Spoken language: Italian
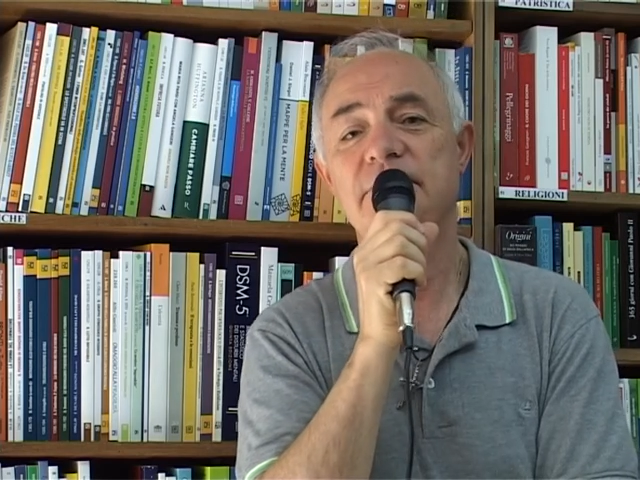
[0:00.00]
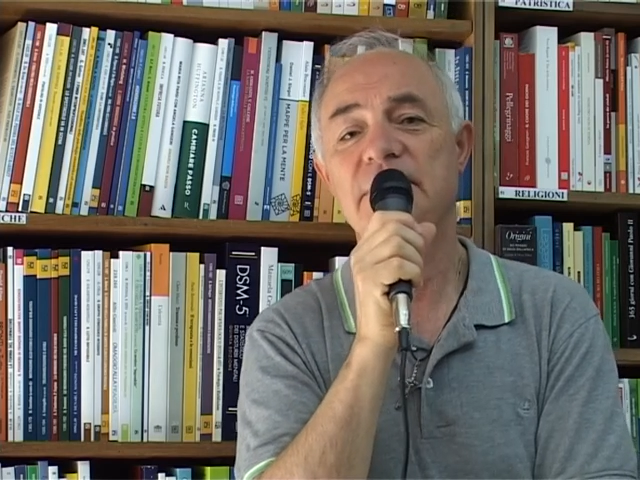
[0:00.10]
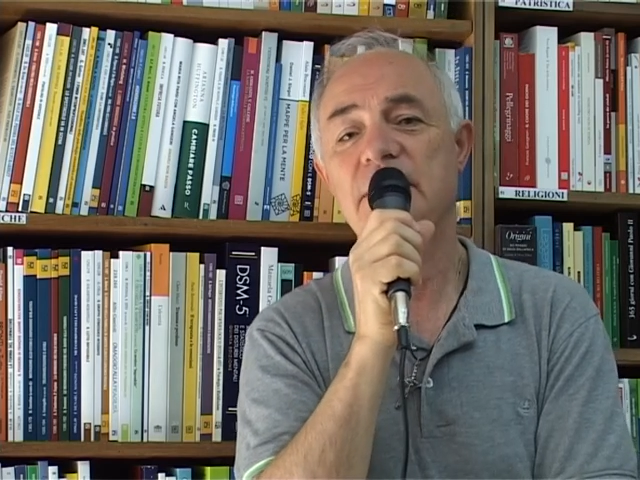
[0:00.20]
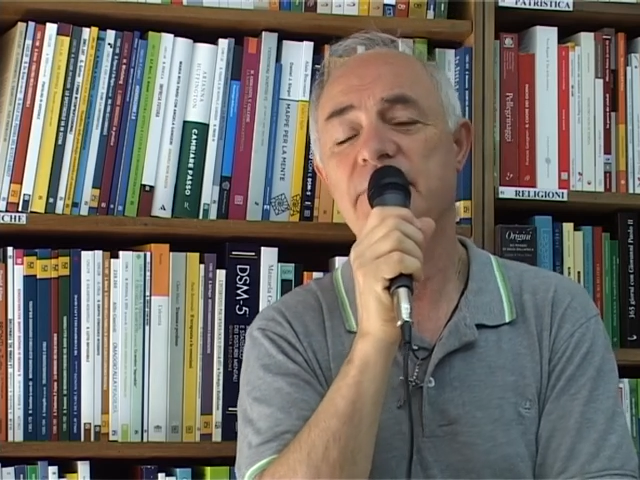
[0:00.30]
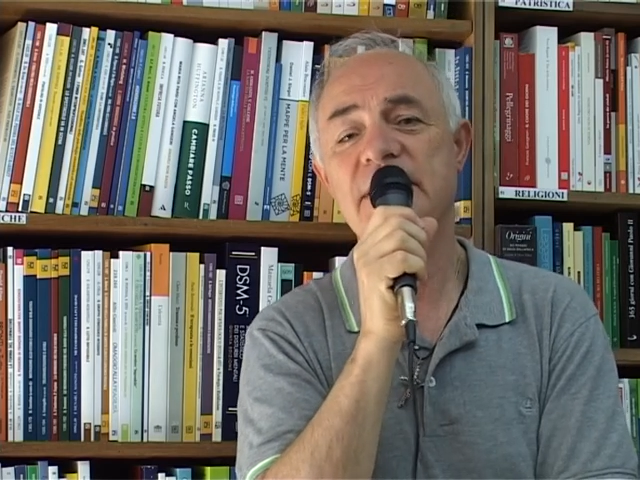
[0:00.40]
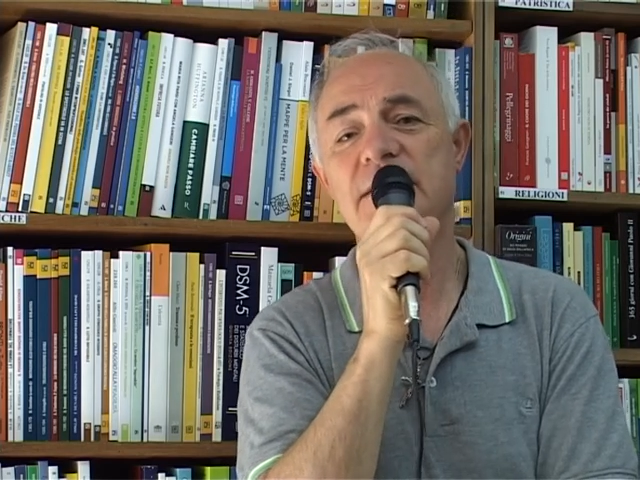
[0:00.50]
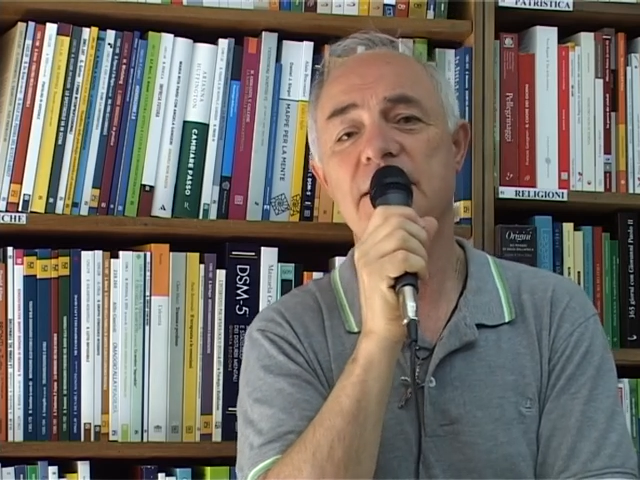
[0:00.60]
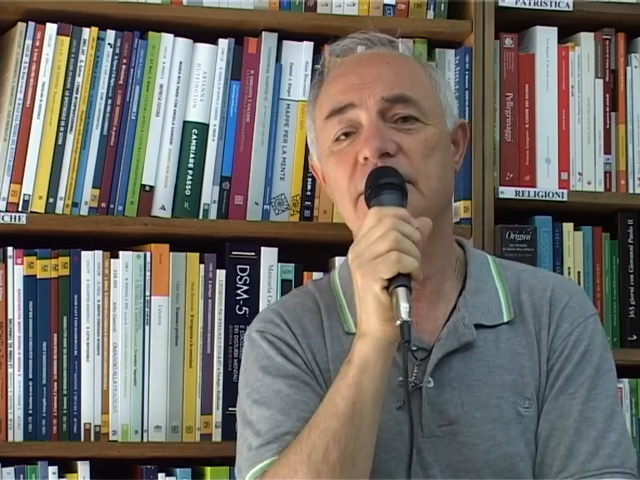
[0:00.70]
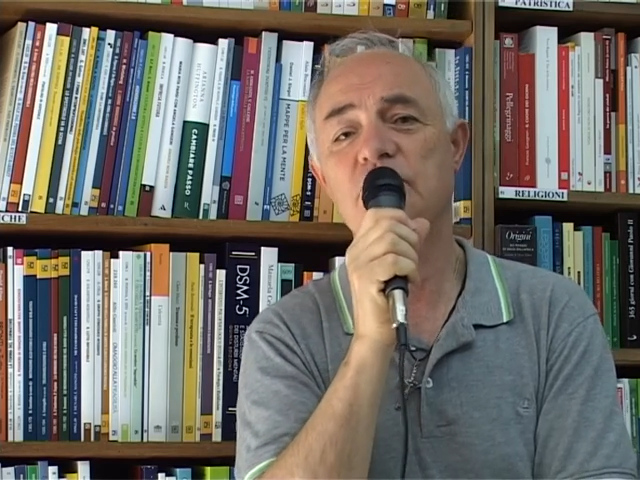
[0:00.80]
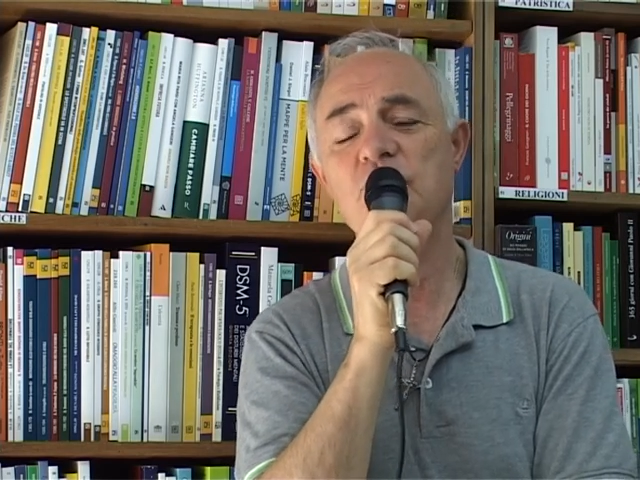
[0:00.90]
tempesta
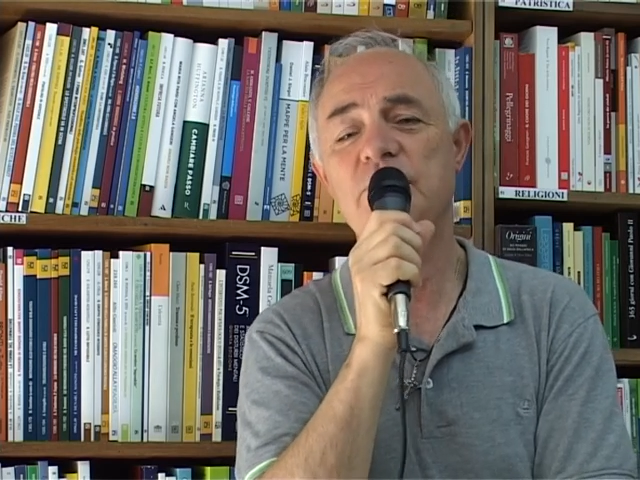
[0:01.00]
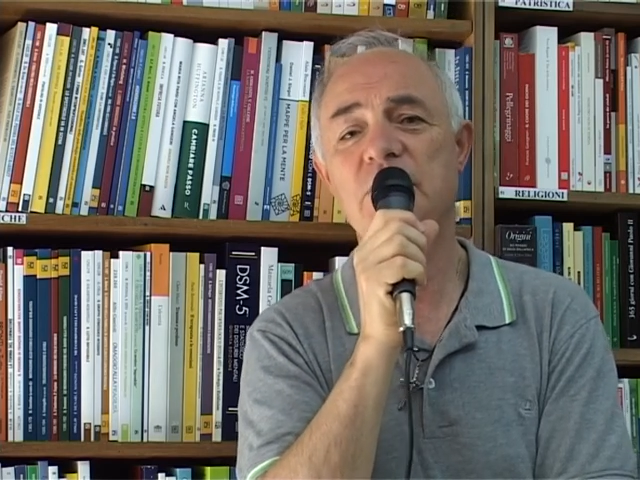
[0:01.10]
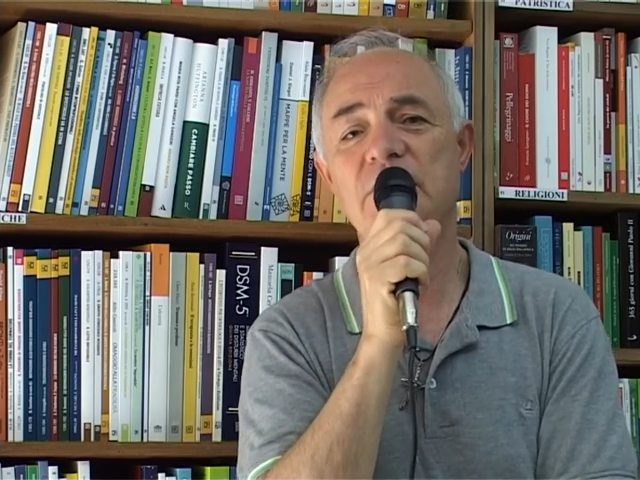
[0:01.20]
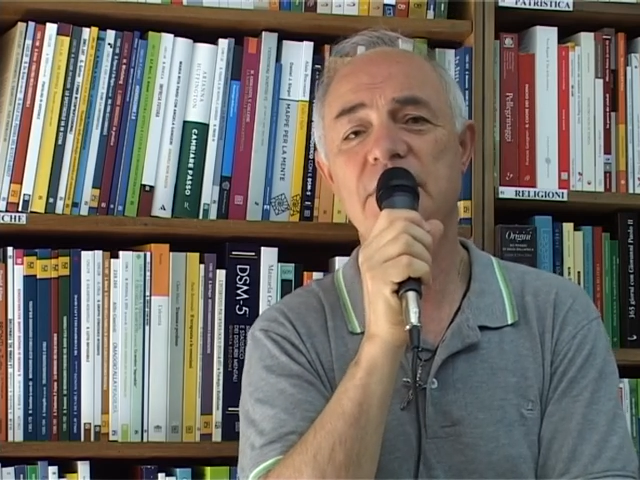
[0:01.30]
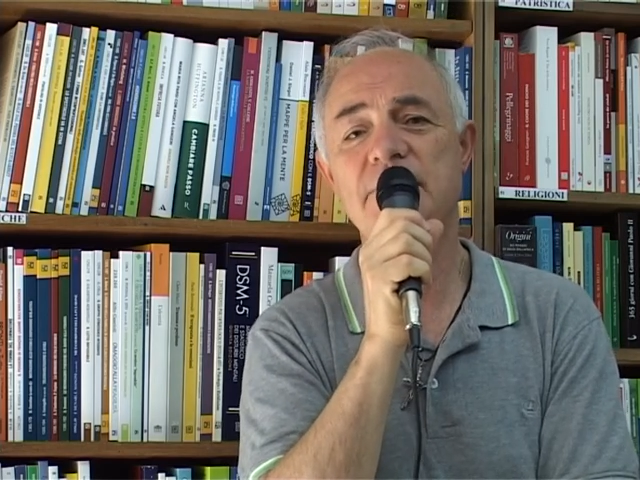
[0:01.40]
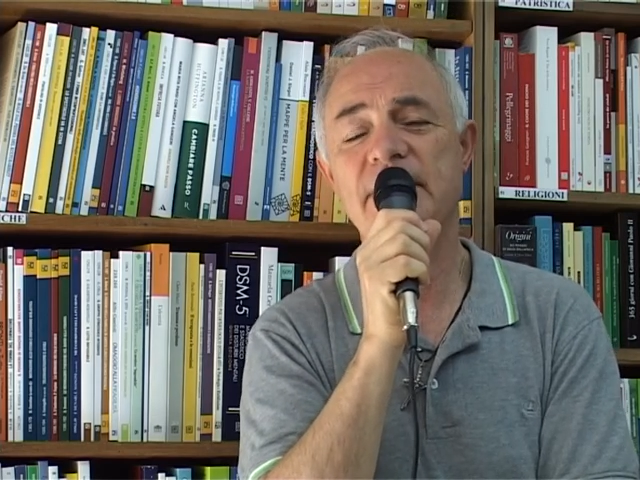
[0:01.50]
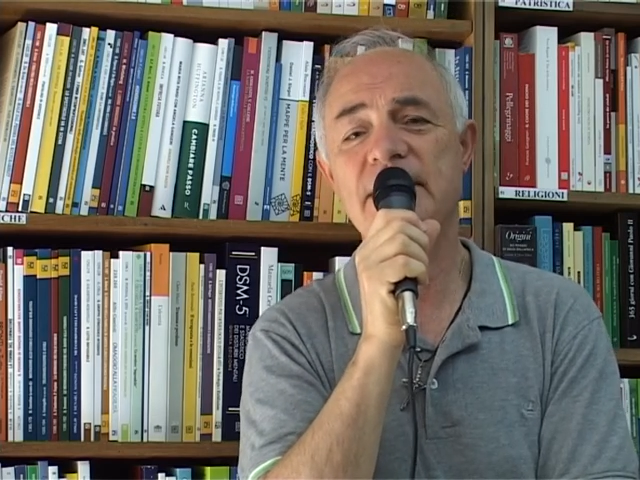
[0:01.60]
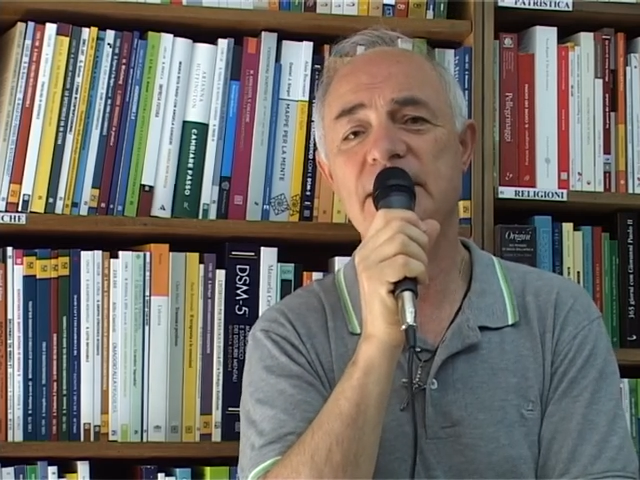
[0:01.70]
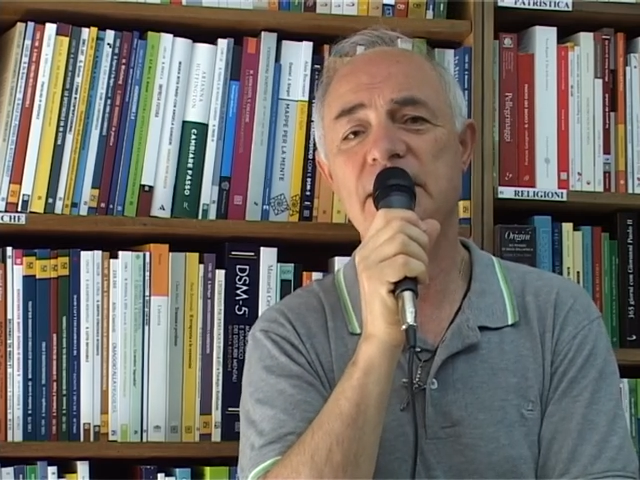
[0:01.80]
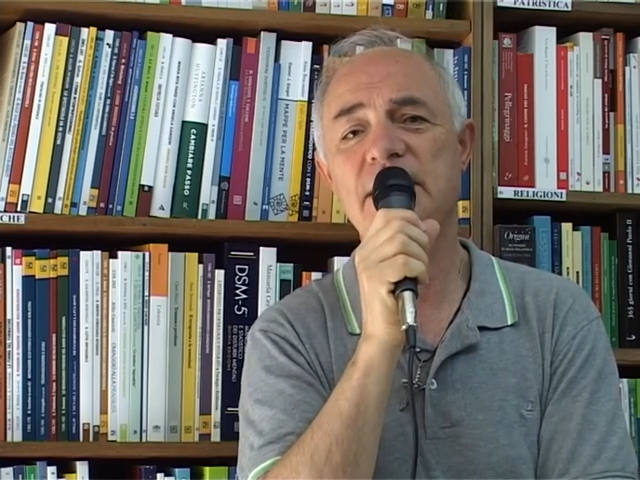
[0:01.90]
del dubbio, tempesta